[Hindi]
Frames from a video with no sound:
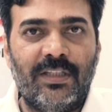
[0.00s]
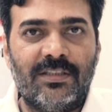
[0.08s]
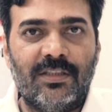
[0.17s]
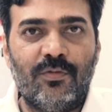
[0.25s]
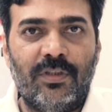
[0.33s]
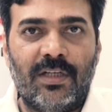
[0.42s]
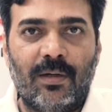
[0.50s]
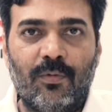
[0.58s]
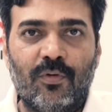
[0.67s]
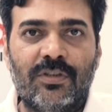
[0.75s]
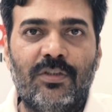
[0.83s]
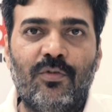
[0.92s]
विदेश से जुड़ी
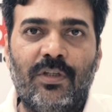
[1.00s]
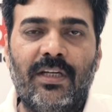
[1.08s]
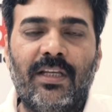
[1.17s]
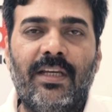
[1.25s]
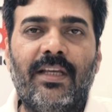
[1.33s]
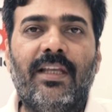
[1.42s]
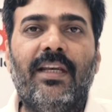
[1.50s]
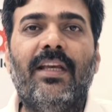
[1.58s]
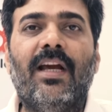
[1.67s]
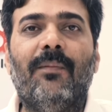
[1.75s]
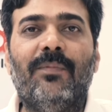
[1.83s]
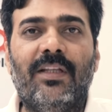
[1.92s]
खबरों से जुड़े रहने के
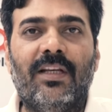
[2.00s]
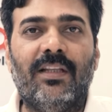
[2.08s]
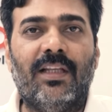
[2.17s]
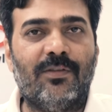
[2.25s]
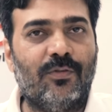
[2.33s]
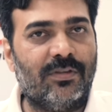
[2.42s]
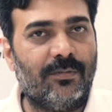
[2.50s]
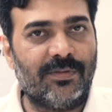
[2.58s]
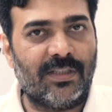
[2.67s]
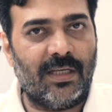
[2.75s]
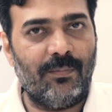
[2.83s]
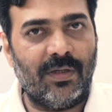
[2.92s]
लिए आप तीरंदाज को
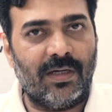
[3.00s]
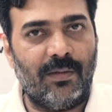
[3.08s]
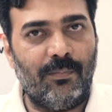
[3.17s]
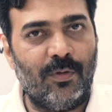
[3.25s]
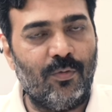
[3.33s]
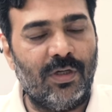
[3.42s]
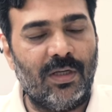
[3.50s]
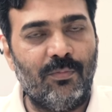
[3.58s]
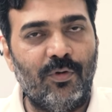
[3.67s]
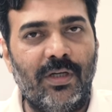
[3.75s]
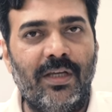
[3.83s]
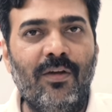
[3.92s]
सब्सक्राइब करना बिल्कुल ना
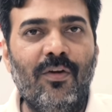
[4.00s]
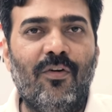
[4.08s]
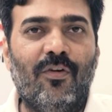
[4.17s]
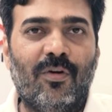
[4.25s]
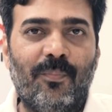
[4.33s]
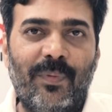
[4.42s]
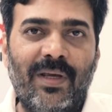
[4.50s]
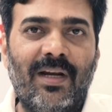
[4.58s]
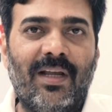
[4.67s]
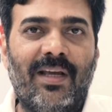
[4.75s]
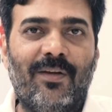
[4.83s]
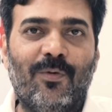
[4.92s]
भूलें और
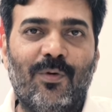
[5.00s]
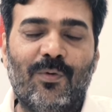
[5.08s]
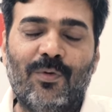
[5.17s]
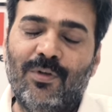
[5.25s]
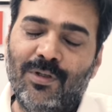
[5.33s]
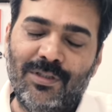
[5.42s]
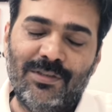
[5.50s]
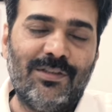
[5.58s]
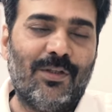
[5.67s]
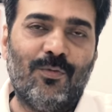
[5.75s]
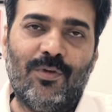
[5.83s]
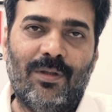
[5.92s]
बेल आइकॉन को
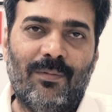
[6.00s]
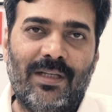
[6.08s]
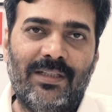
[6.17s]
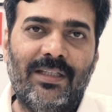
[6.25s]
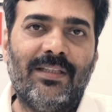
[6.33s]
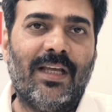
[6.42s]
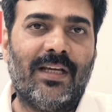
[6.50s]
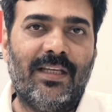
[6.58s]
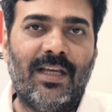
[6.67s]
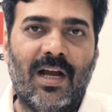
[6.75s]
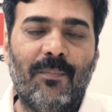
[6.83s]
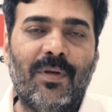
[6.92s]
जरूर दबा दें
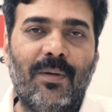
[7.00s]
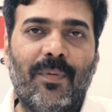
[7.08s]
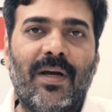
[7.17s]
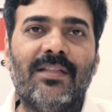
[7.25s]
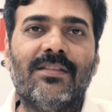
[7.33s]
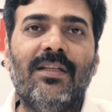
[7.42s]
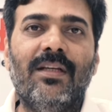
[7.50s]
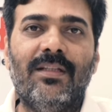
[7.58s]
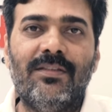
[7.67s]
ताकि आपके पास